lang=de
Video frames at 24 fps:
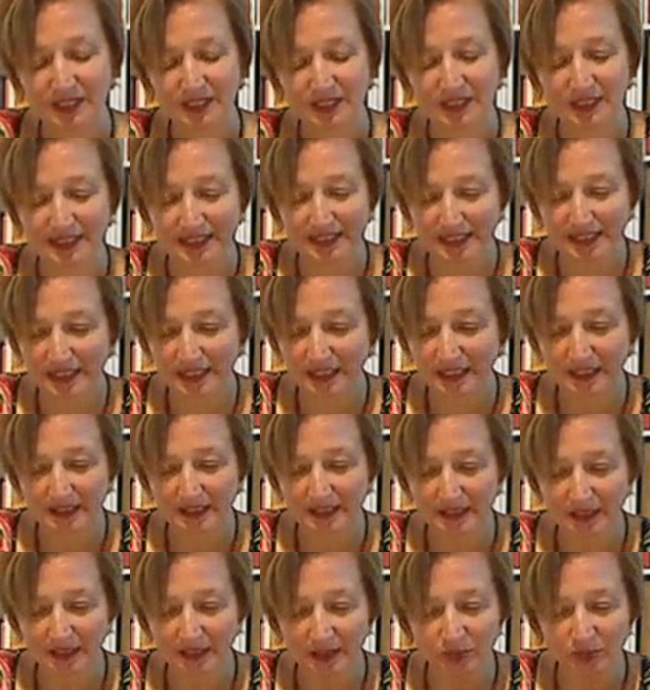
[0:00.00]
Als Rena
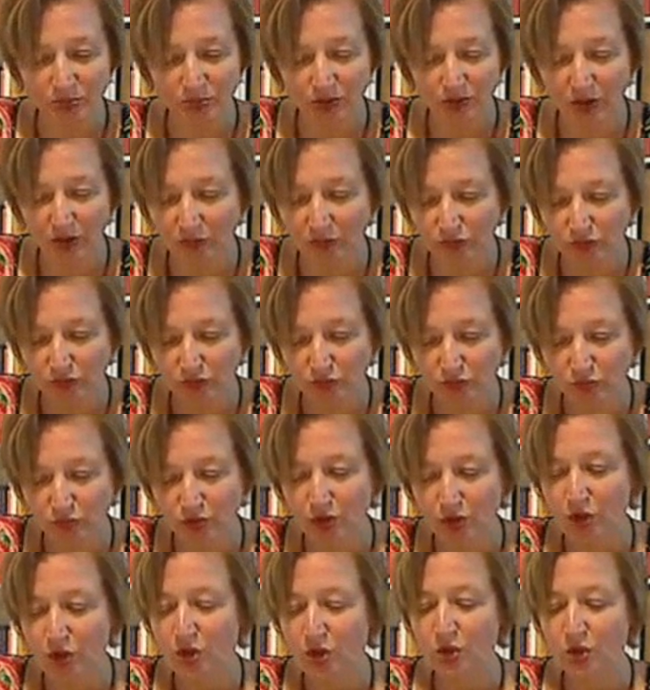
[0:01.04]
das Tagebuch aufschlug,
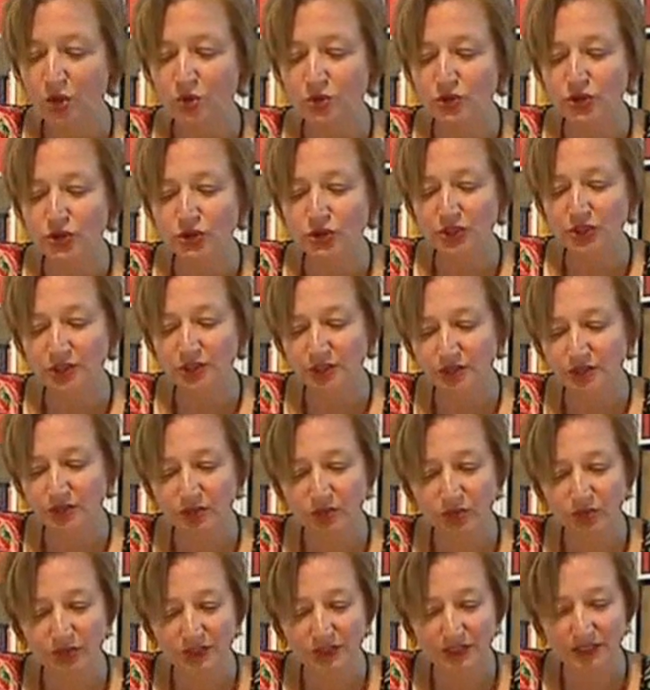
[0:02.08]
rutschte ihr die
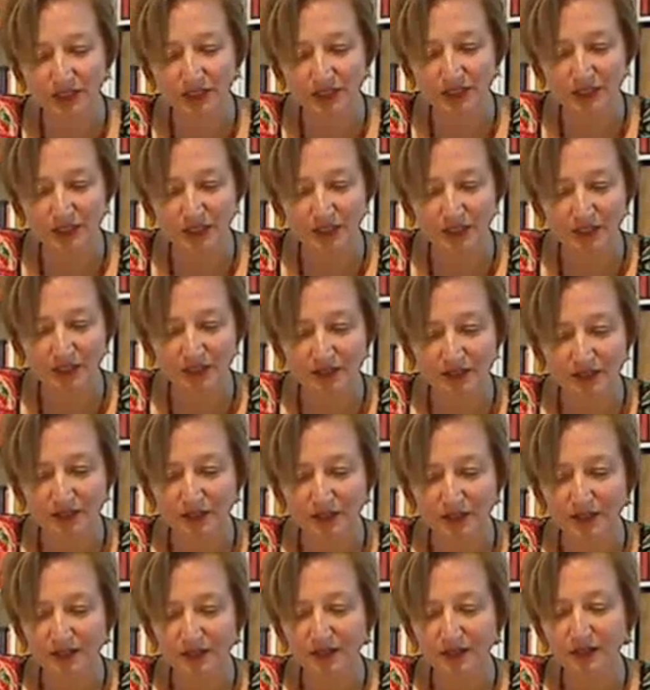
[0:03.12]
Todesanzeige
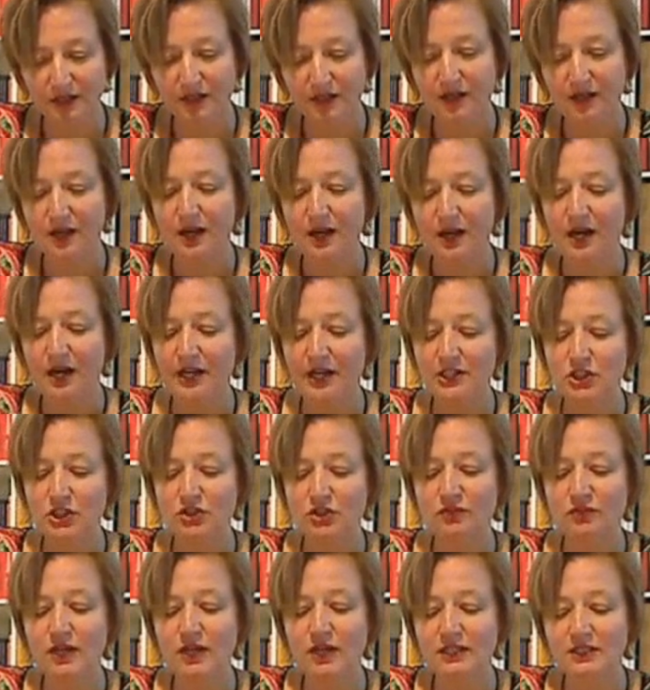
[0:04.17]
entgegen. Eine
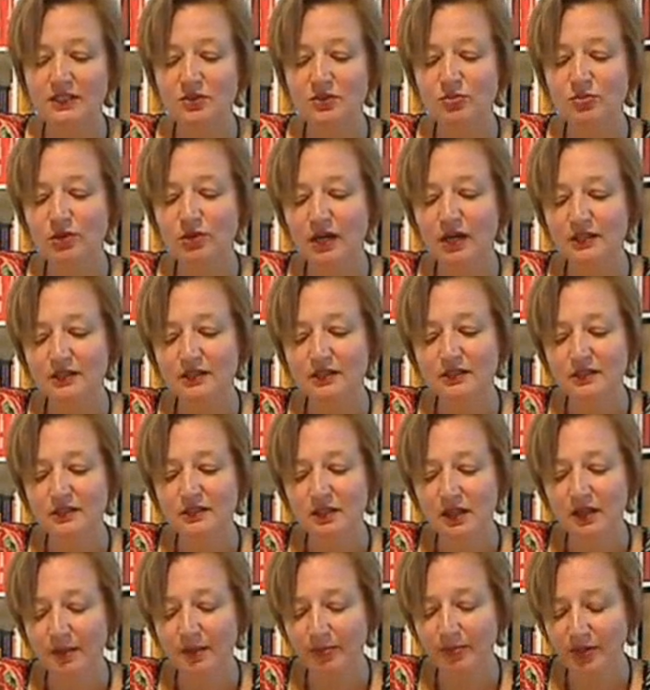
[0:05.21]
schwarz umrandete
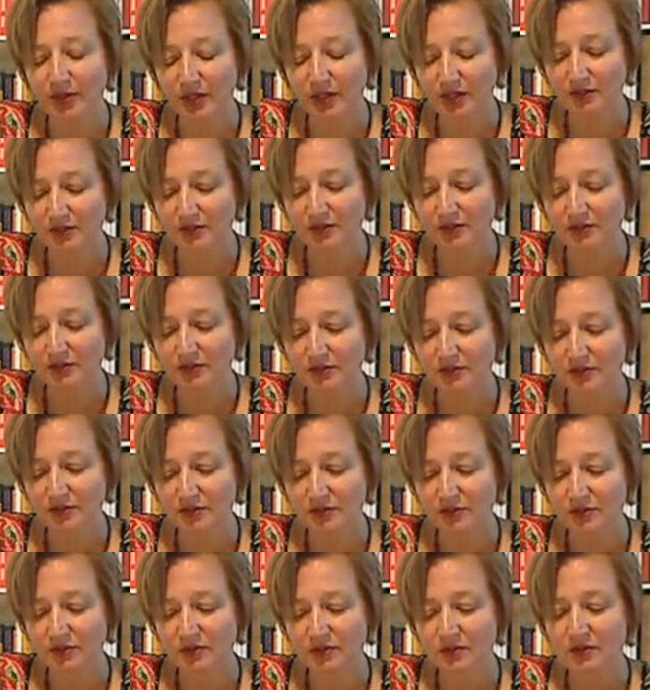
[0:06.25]
Klappkarte.
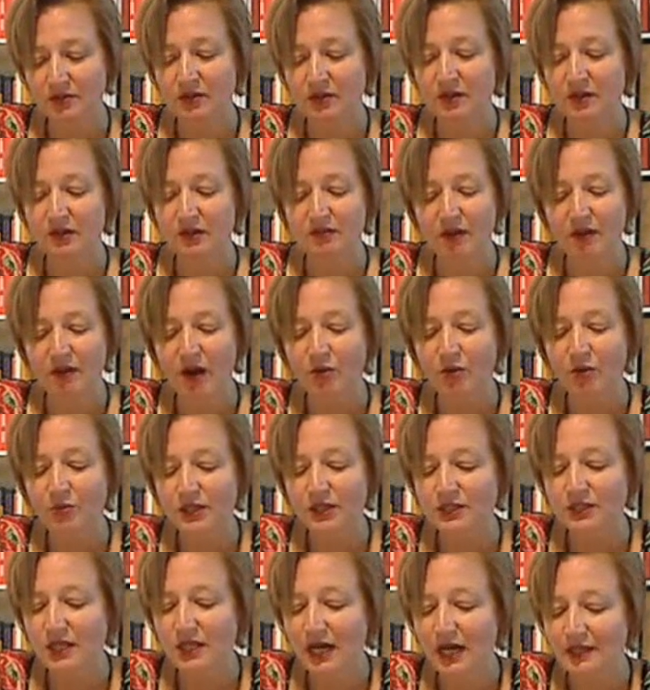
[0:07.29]
Warum
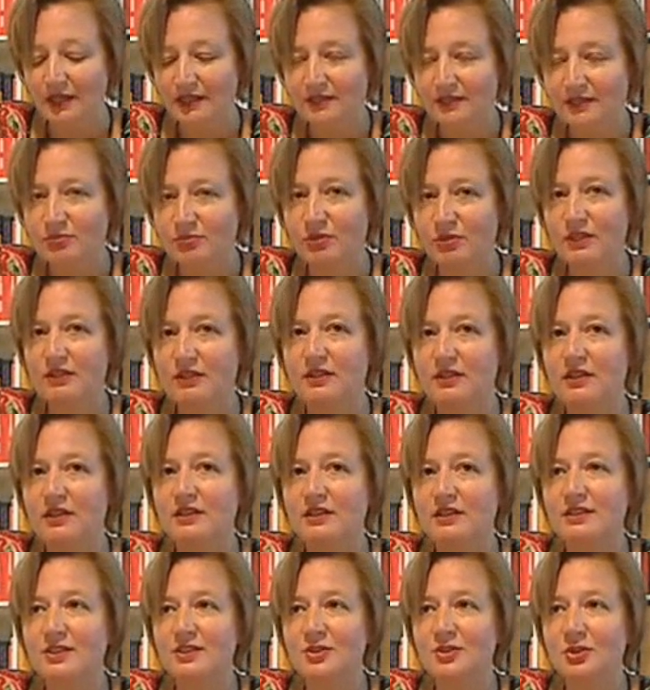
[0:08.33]
hatte Annas Mann
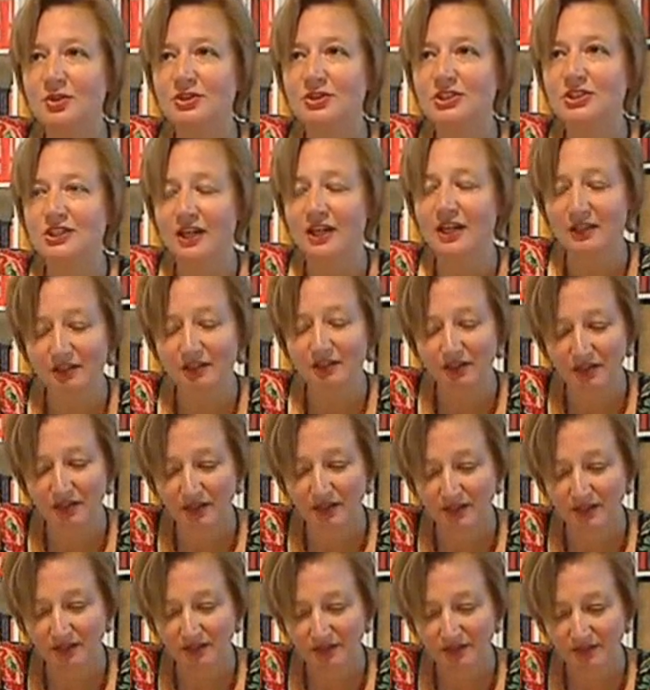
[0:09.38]
sie dort
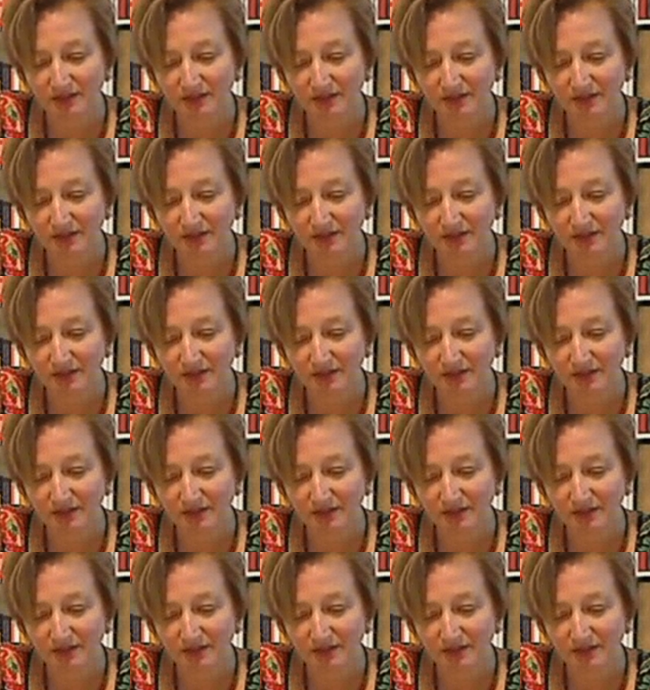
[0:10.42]
hineingelegt?